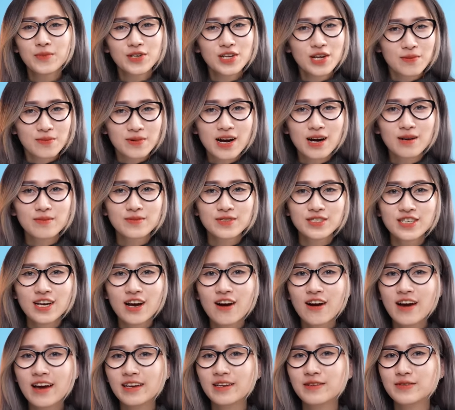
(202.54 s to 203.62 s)
Một điểm cộng
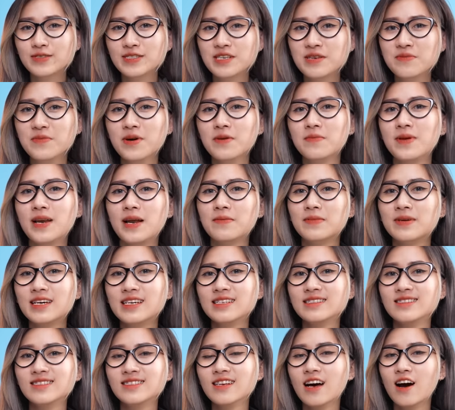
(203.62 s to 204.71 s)
cho en u xê M mười lăm
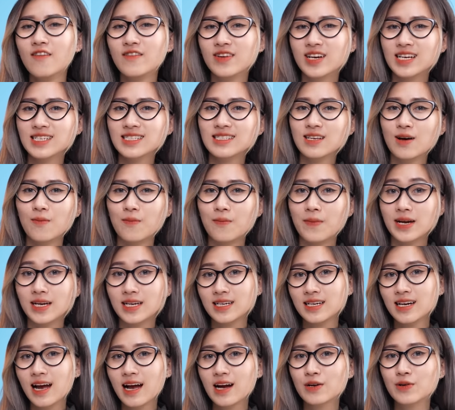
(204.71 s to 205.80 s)
Kit so với các dòng máy
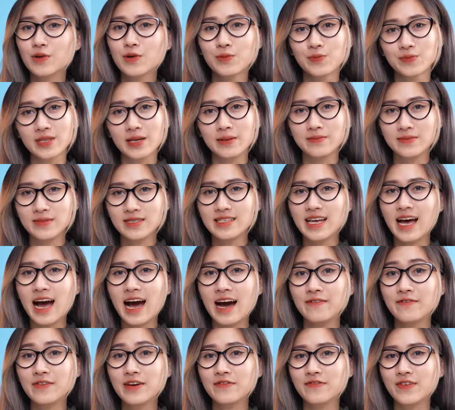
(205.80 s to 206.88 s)
khác cùng tầm
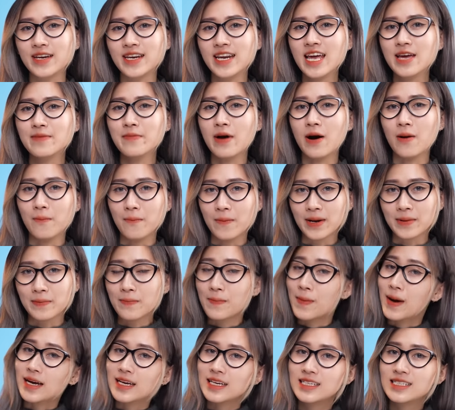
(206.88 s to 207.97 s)
giá về vấn đề bảo mật
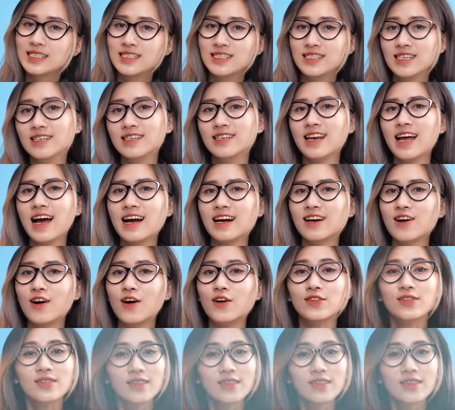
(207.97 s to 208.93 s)
máy chính là có